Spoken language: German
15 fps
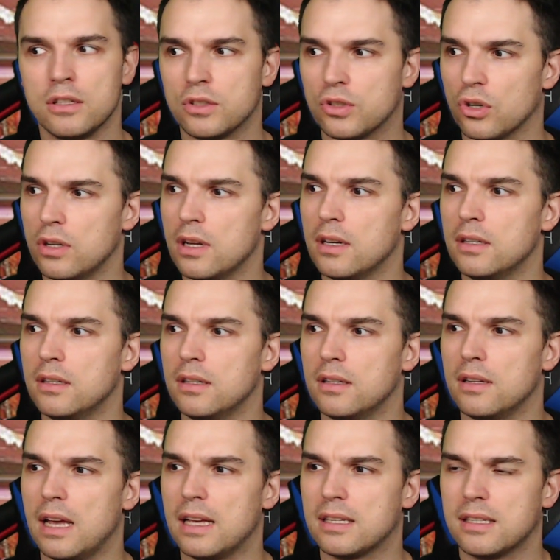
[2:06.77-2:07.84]
Sondern
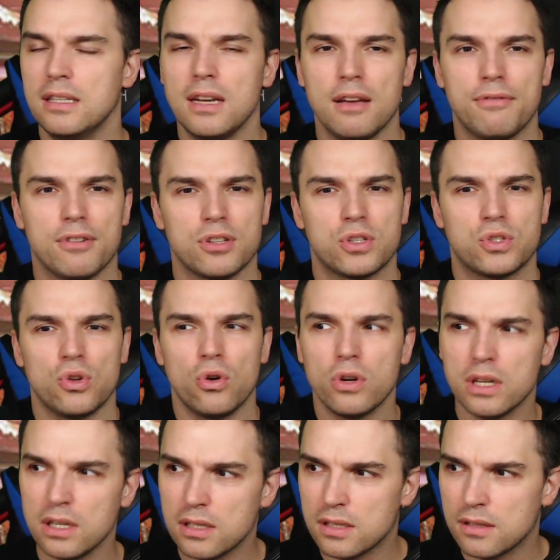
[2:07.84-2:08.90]
es sind einfach
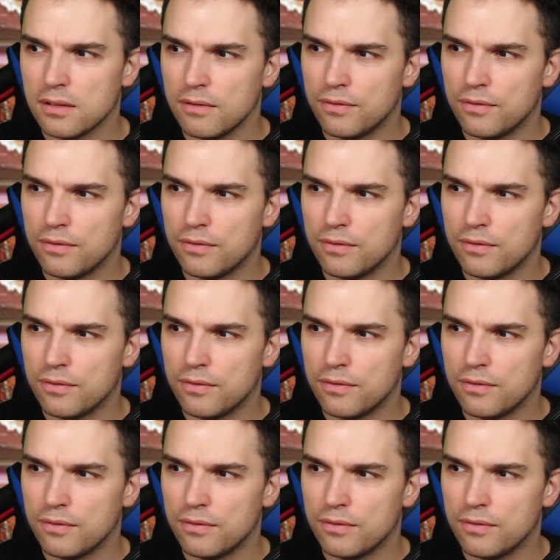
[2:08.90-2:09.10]
Stories,